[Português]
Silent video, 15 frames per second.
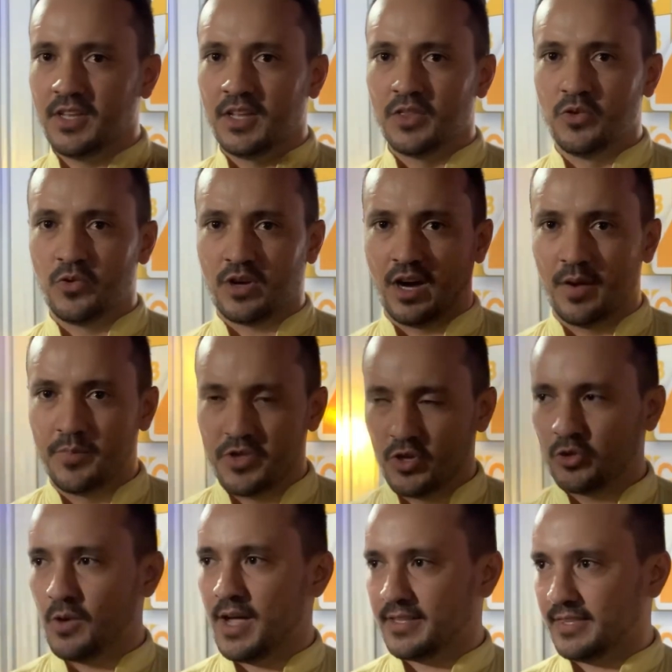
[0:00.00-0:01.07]
no caminho
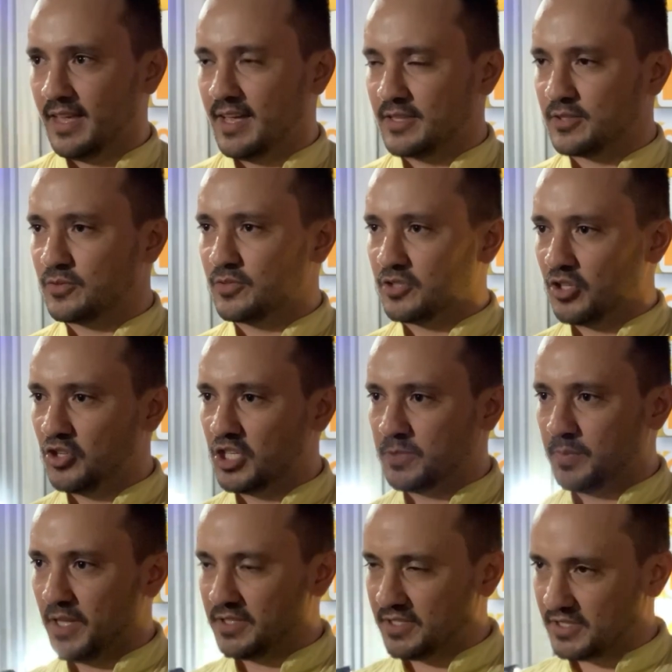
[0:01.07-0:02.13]
do atraso. Então nós
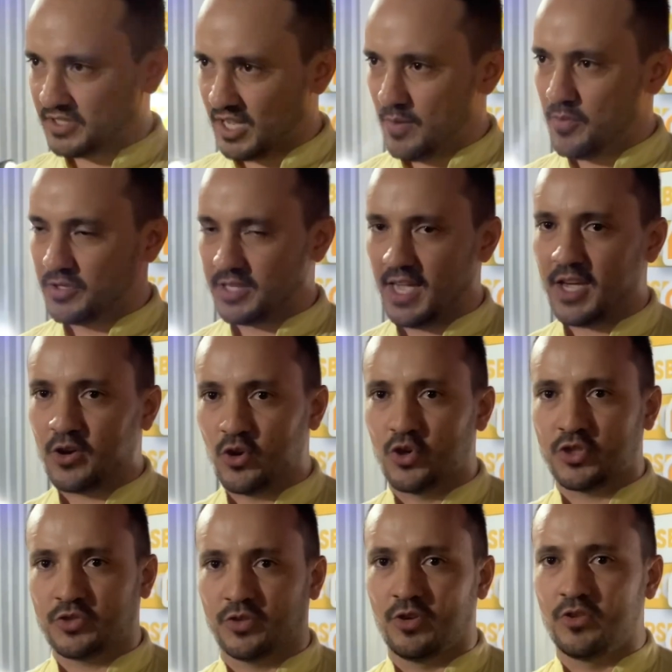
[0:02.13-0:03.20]
precisamos
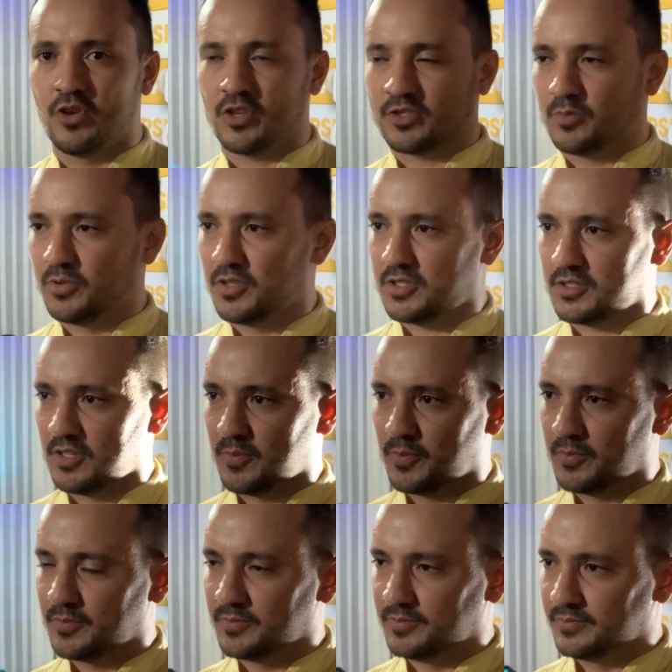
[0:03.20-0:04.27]
reconstruir o nosso município.
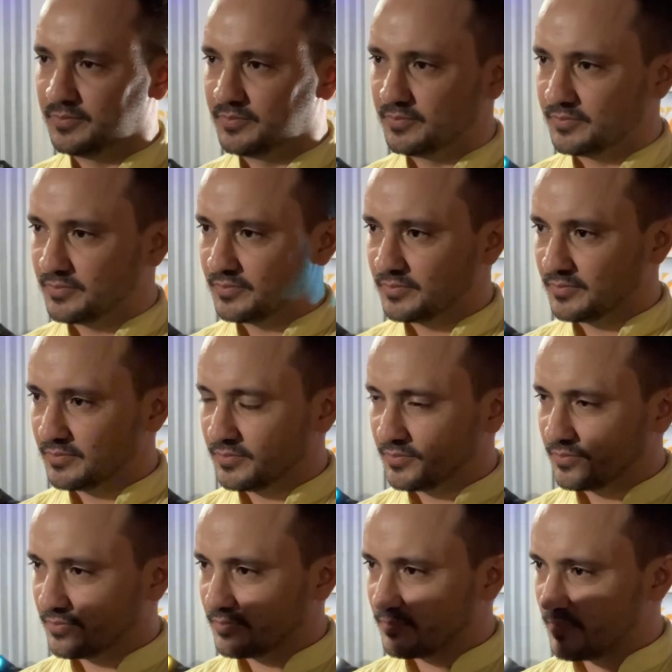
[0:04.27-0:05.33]
E a
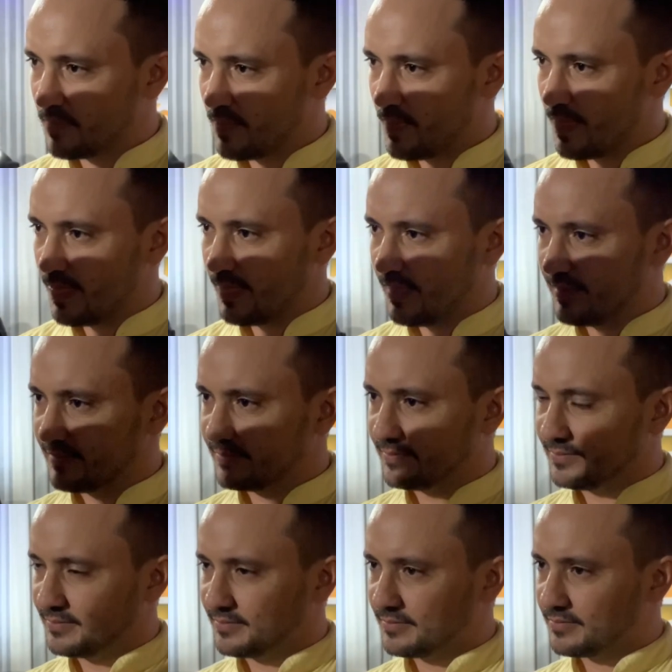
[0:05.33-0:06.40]
proposta
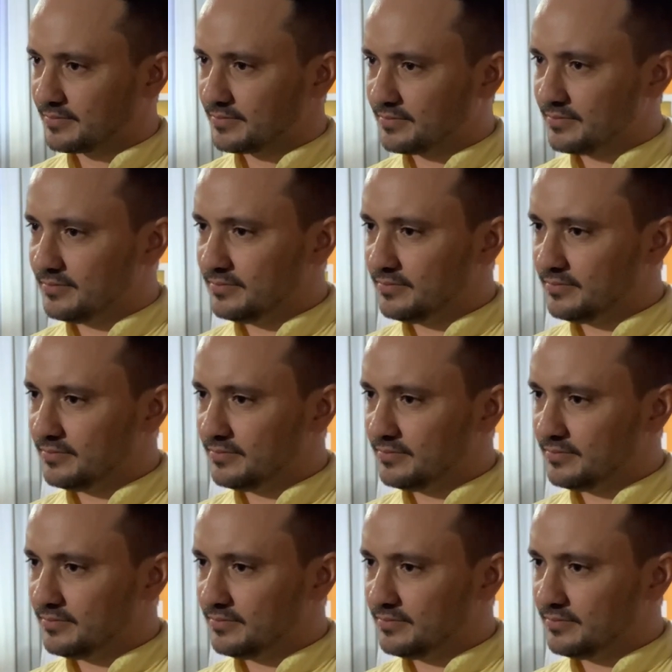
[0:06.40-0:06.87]
maior, na sua